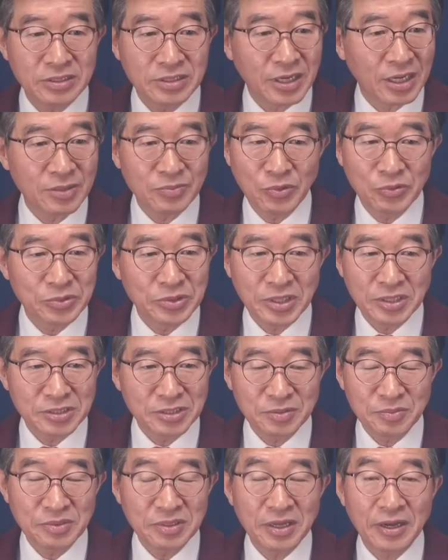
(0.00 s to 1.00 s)
잘
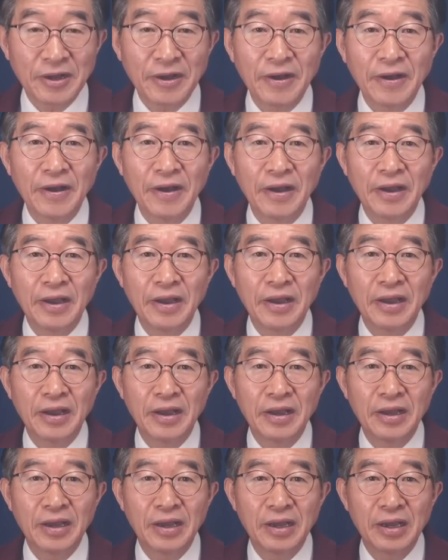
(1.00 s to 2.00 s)
모르겠습니다.
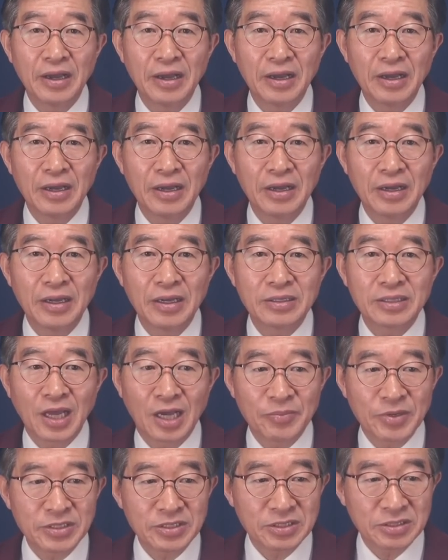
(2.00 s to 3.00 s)

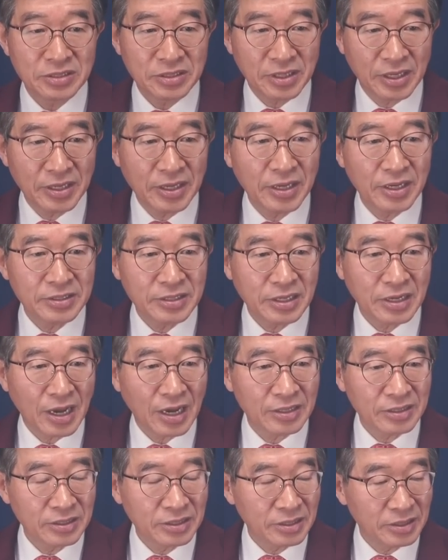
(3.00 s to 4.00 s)
다만 제가 해야 될
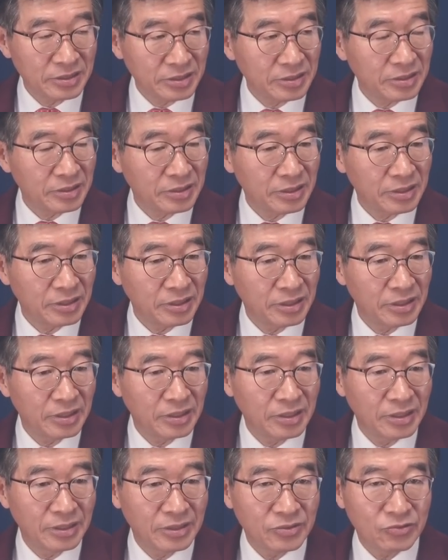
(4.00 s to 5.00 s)
하는 게는
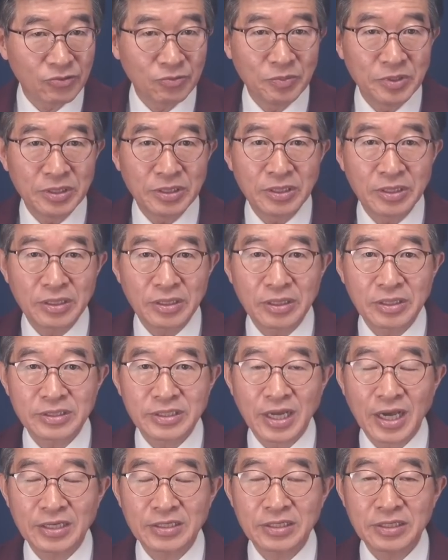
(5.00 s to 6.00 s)
국민들에게
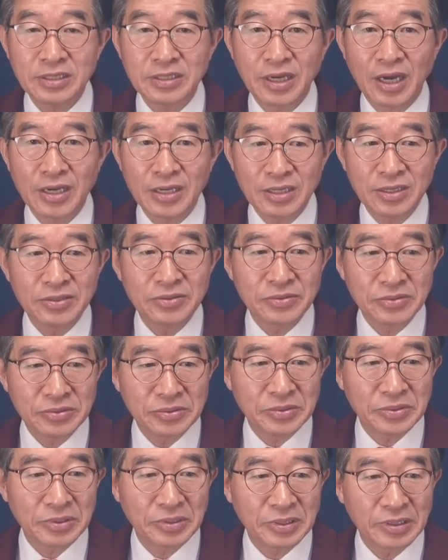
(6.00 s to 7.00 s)
사실을
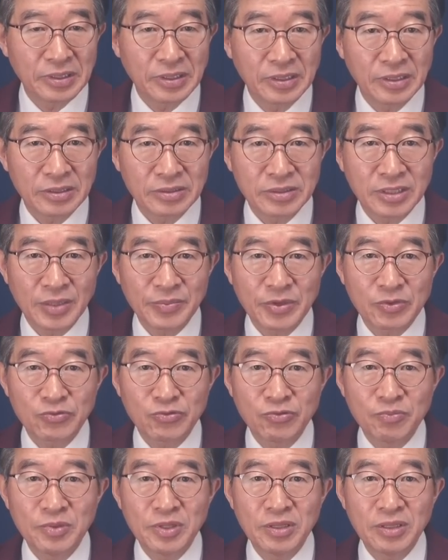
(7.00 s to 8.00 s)
알리고 그다음에
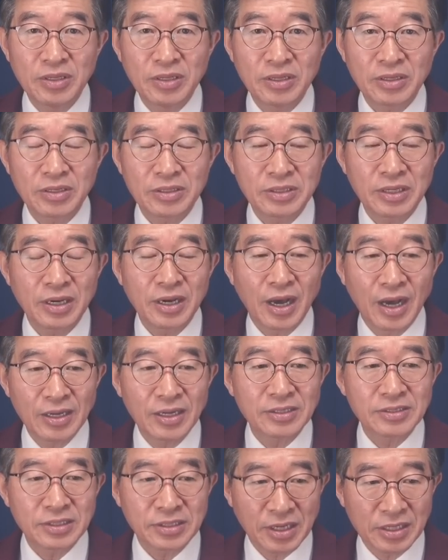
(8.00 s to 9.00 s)
국민들이 그냥
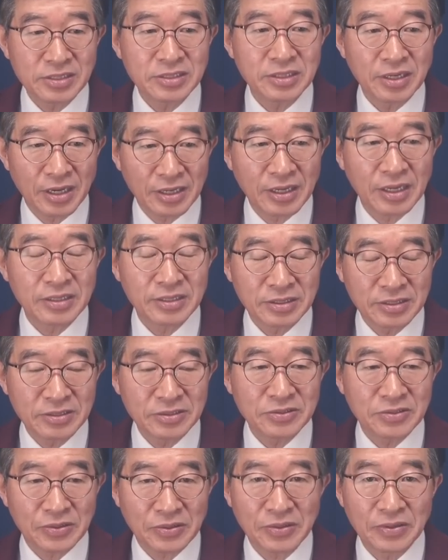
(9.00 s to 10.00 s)
알아서 결정하라는
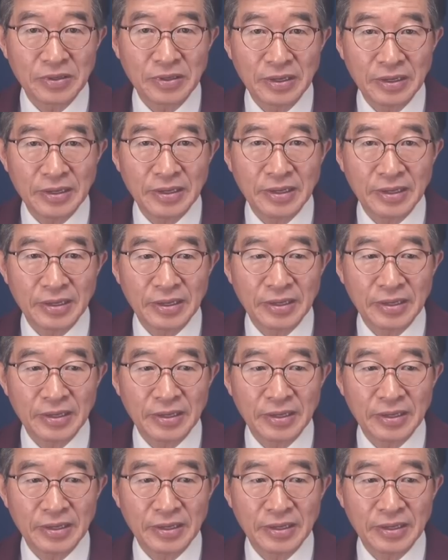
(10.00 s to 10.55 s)
거죠. 예.